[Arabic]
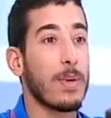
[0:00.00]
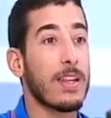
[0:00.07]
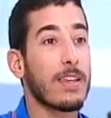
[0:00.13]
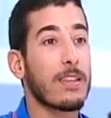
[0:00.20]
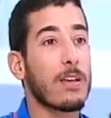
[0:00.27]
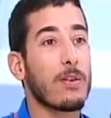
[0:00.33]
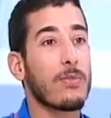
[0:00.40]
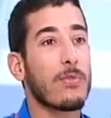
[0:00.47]

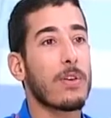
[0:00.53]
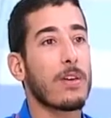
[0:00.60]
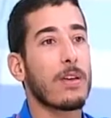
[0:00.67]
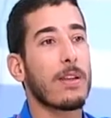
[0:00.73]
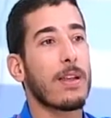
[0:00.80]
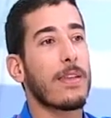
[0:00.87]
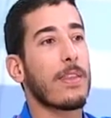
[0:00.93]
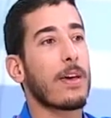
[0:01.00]
بالإضافة
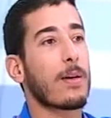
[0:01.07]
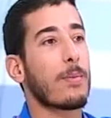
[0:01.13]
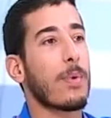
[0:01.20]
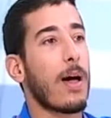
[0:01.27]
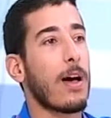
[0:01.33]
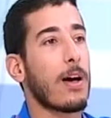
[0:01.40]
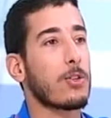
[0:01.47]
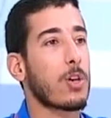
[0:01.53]
لأنك
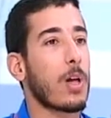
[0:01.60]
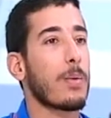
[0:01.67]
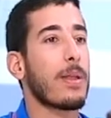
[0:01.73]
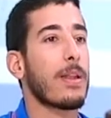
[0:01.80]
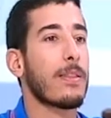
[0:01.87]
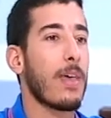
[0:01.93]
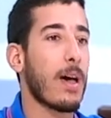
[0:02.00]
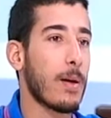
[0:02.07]
بحاجة
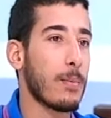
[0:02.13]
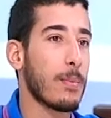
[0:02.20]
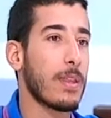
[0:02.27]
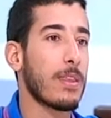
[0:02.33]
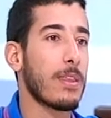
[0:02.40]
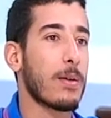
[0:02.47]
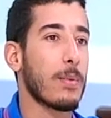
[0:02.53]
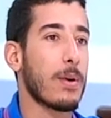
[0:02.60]
كمان لدعم
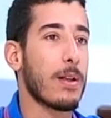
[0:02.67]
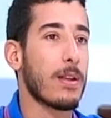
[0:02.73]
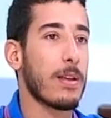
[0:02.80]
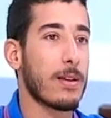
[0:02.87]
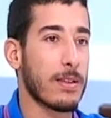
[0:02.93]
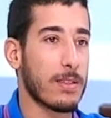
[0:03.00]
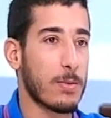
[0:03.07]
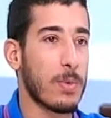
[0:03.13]
من قبل
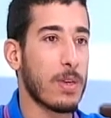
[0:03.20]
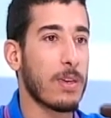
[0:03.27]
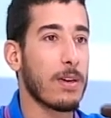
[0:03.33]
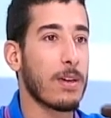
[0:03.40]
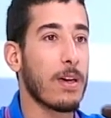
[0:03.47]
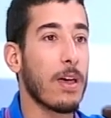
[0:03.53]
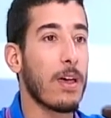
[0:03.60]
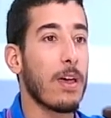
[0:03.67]

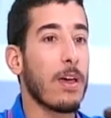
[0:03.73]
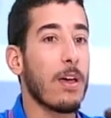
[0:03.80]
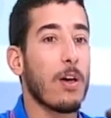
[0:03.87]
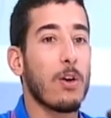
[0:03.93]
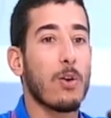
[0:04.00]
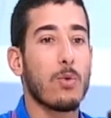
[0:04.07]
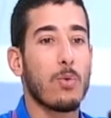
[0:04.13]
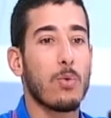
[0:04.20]
رسمية
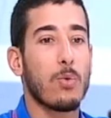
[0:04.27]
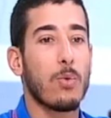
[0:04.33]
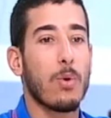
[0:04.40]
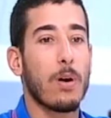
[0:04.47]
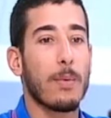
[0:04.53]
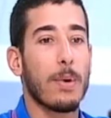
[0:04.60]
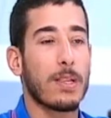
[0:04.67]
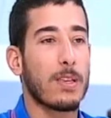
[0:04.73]

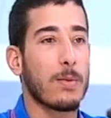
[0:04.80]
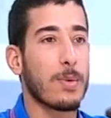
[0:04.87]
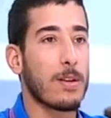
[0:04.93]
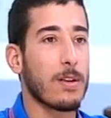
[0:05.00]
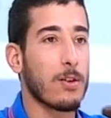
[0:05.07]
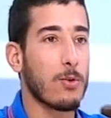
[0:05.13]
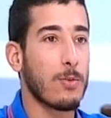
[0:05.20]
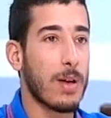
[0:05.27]

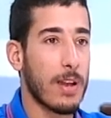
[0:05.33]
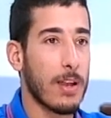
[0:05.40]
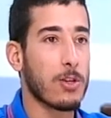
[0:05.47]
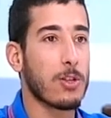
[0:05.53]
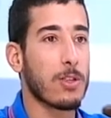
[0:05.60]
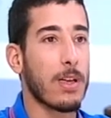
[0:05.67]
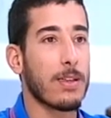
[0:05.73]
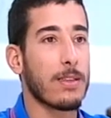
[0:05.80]
وبعتبر أنه
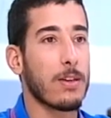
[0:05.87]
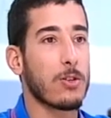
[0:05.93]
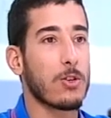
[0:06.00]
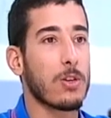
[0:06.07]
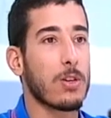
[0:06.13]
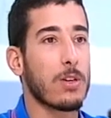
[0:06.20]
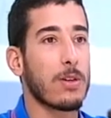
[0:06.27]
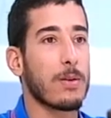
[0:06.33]
بلشت هيدا
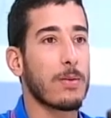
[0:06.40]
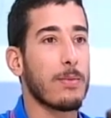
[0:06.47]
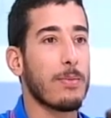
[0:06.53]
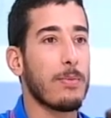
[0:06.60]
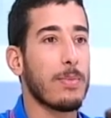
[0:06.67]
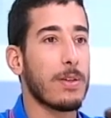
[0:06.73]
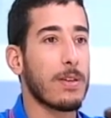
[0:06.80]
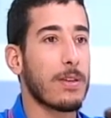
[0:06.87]
الشيء
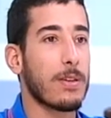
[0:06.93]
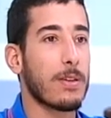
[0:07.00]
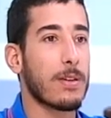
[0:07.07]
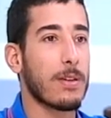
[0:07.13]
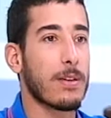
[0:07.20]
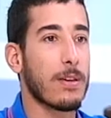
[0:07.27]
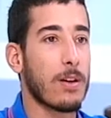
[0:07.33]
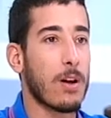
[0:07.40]

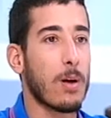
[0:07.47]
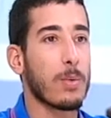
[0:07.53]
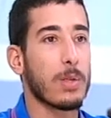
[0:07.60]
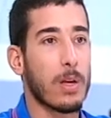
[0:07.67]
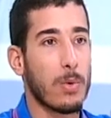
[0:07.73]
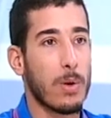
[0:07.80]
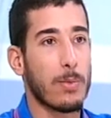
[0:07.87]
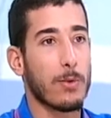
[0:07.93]
بإقامة
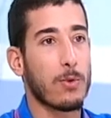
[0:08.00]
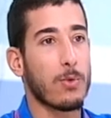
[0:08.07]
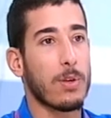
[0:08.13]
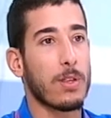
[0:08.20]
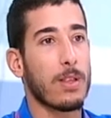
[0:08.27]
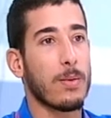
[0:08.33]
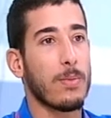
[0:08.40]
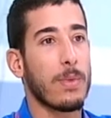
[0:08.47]
أول
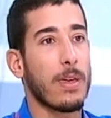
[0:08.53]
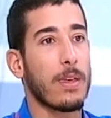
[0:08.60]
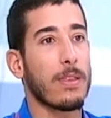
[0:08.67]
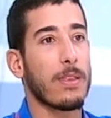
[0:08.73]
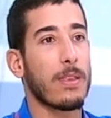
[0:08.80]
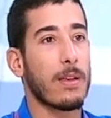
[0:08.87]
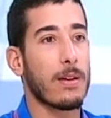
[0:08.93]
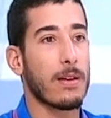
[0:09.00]
بطولة
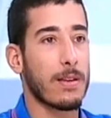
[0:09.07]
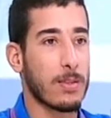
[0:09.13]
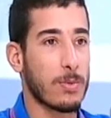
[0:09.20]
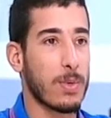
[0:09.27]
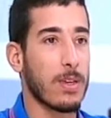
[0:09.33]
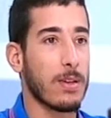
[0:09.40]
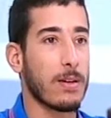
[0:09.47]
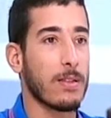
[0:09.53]
لبنان
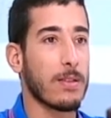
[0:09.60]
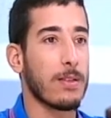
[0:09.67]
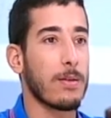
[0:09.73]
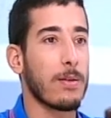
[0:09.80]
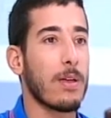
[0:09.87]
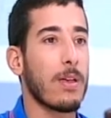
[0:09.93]
رسميا